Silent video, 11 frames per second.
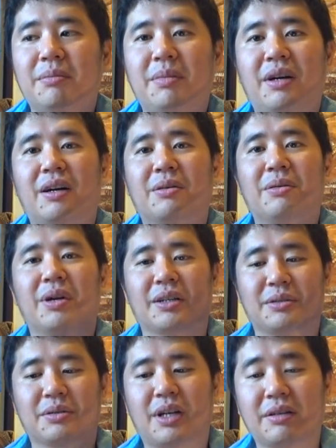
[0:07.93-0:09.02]
まあ、今回
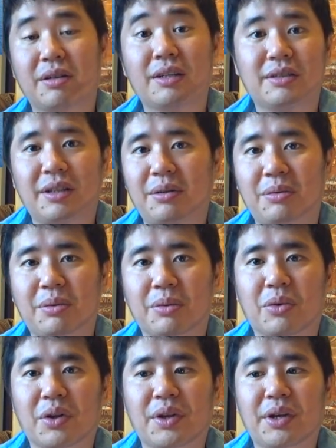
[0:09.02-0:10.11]
ちょっと格安で取るこ
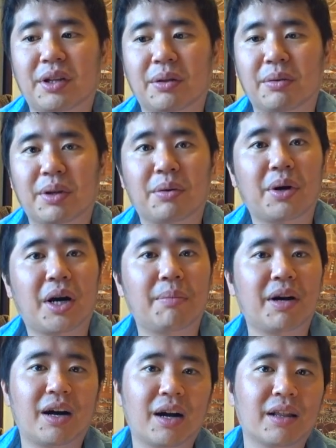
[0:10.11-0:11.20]
とができたので、横
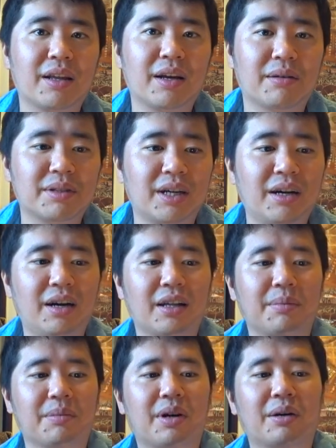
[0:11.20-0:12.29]
浜からね、あの、上海
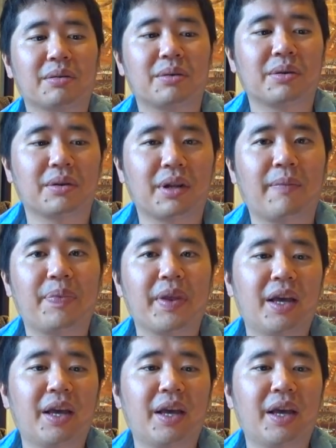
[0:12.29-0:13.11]
に向かうというね、